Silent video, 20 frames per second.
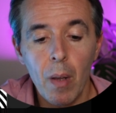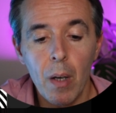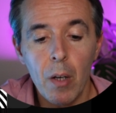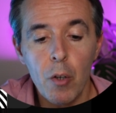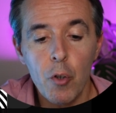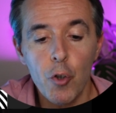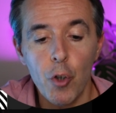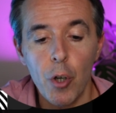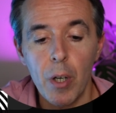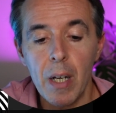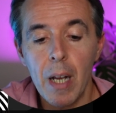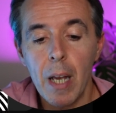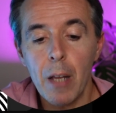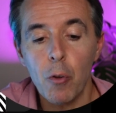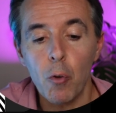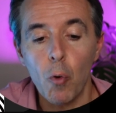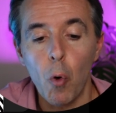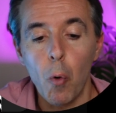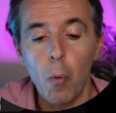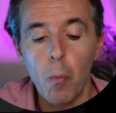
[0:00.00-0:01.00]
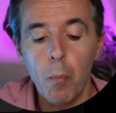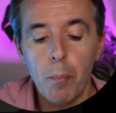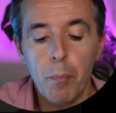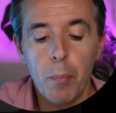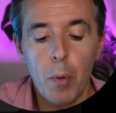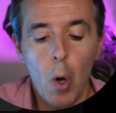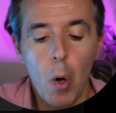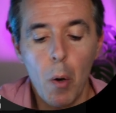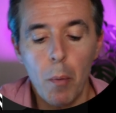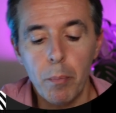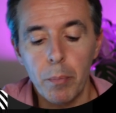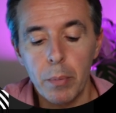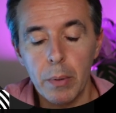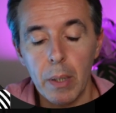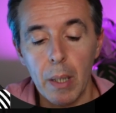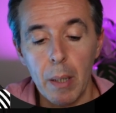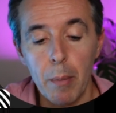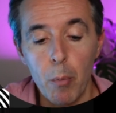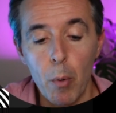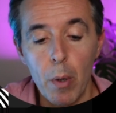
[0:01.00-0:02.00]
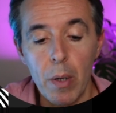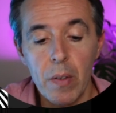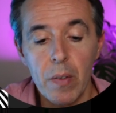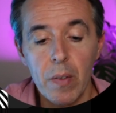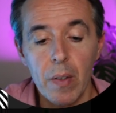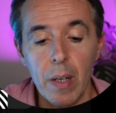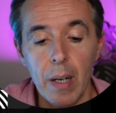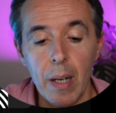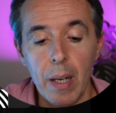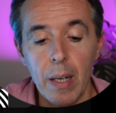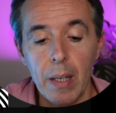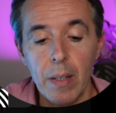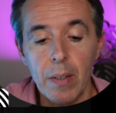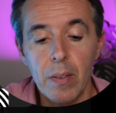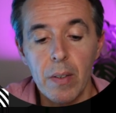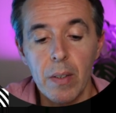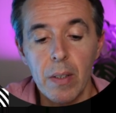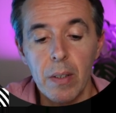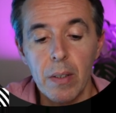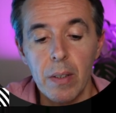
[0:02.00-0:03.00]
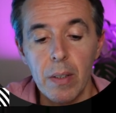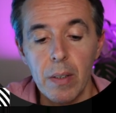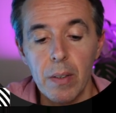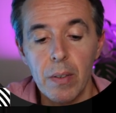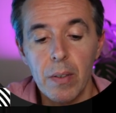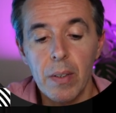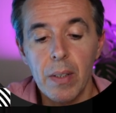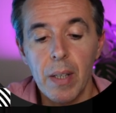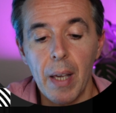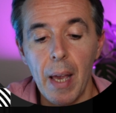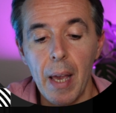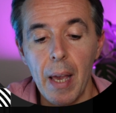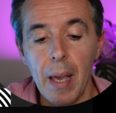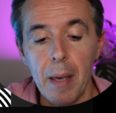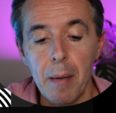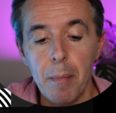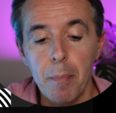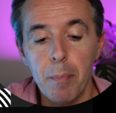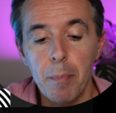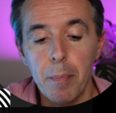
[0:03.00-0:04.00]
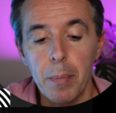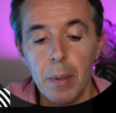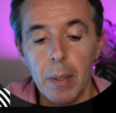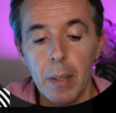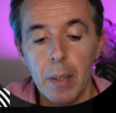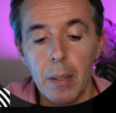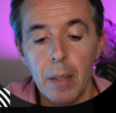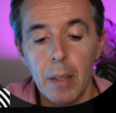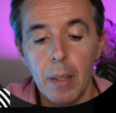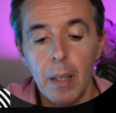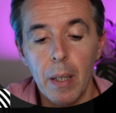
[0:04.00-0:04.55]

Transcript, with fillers: scegliendo un prompt che può essere Cityscape